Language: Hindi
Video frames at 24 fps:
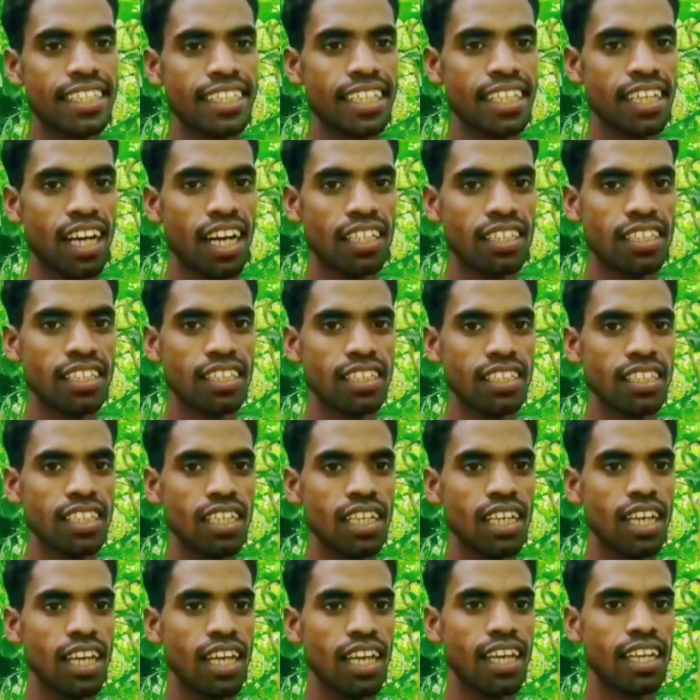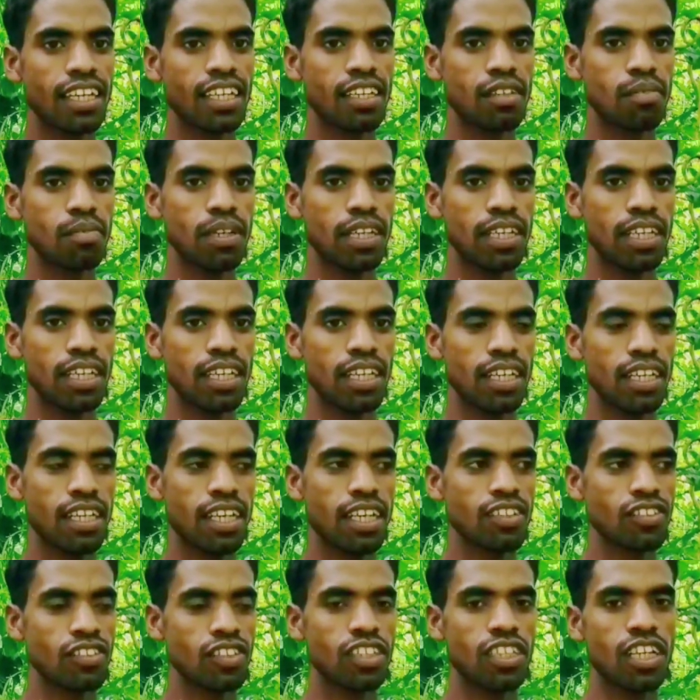देते आत ही हम्म। कि भाई
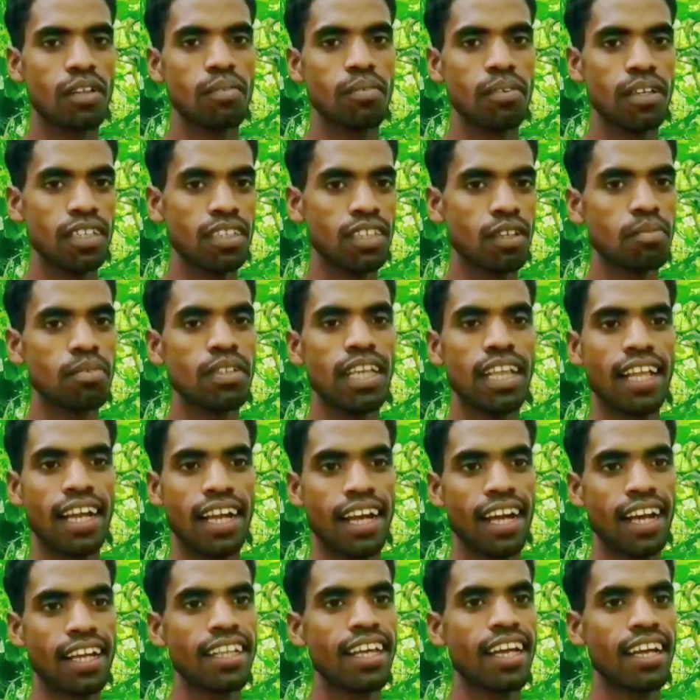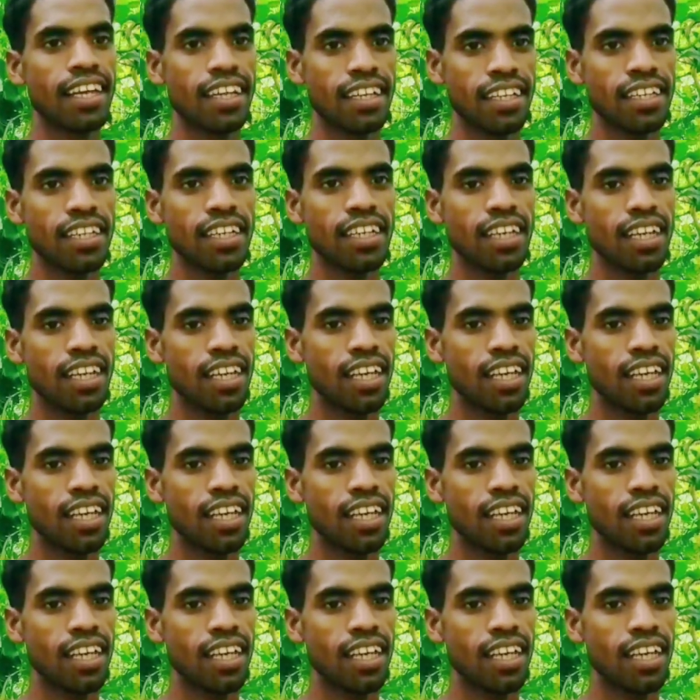ये सीजन में ये सब्जी लगाना है